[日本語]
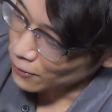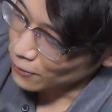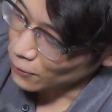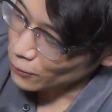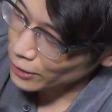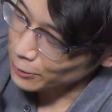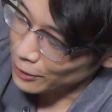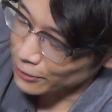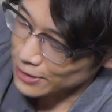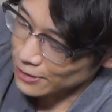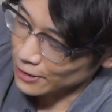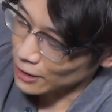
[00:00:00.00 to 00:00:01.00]
ここにもあるん
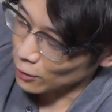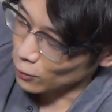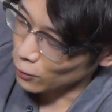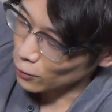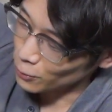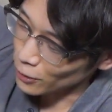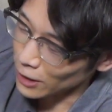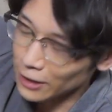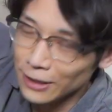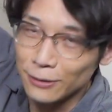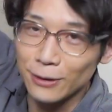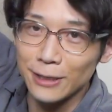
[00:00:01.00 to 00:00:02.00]
ですよだからここも書
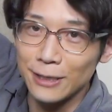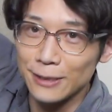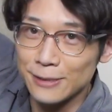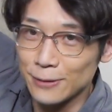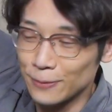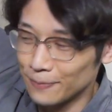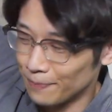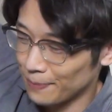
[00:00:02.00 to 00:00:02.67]
かないといけないんですよ